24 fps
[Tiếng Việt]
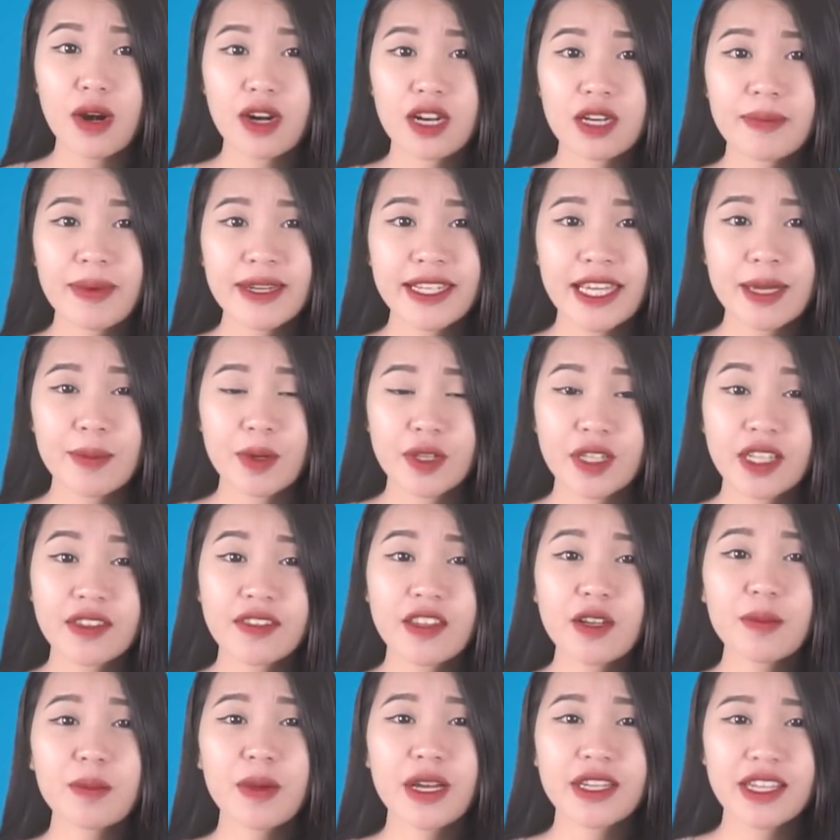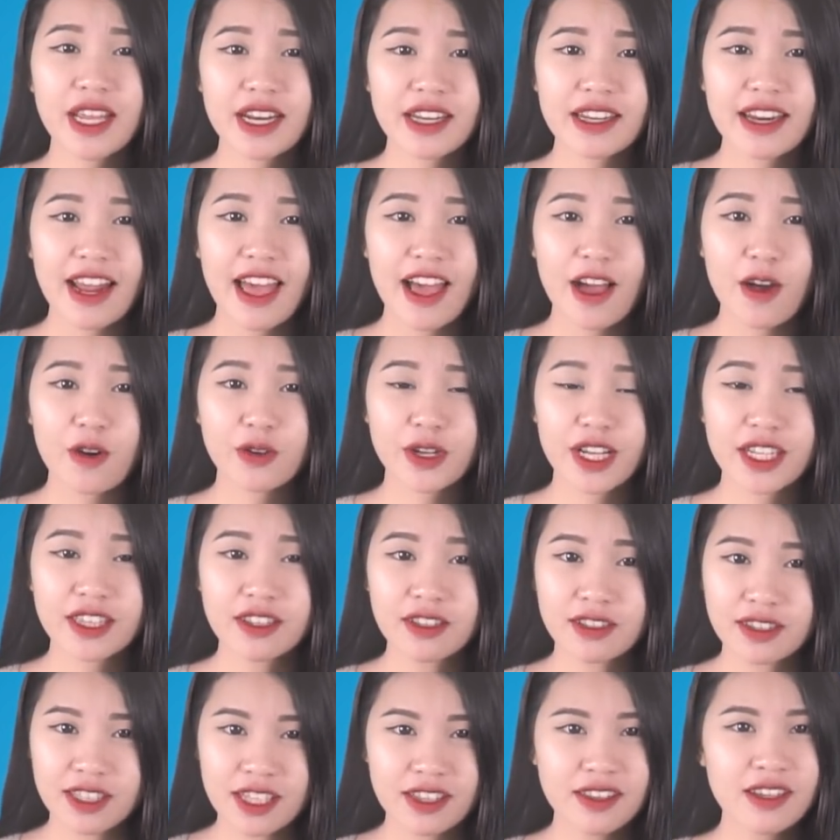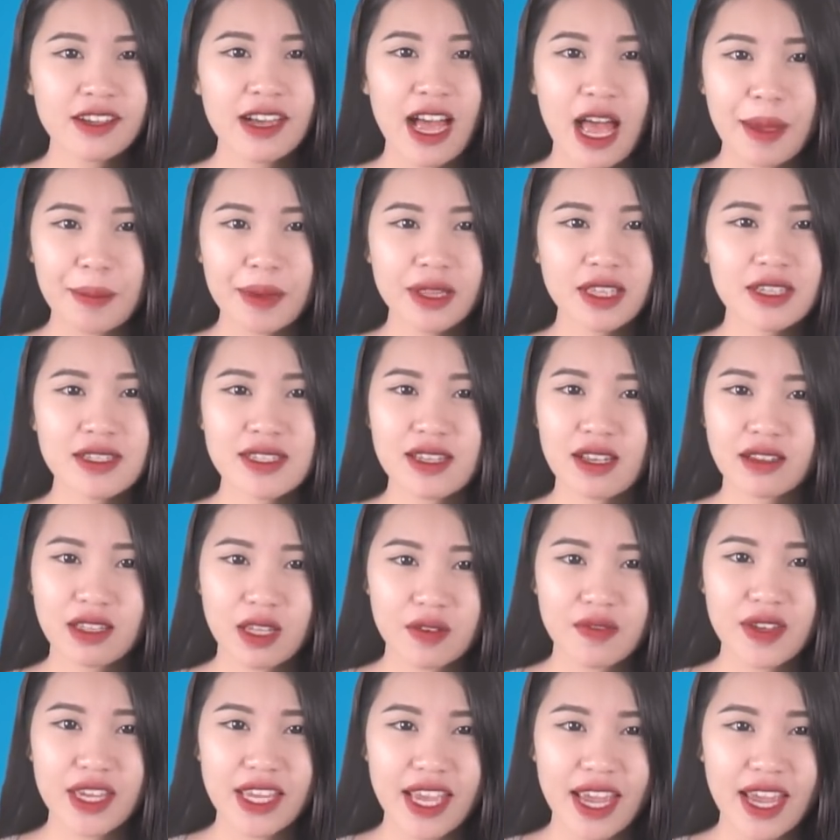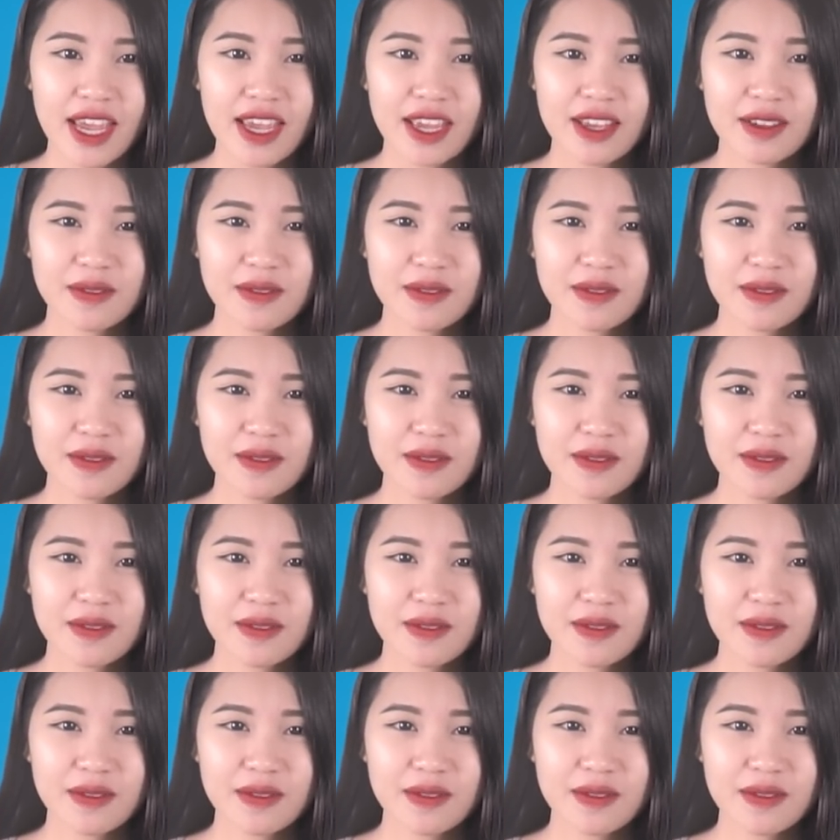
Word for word: bỏ lỡ bất kỳ một tin tức mới nhất nào đến từ tin tức hai mươi tư giờ ti vi nhé.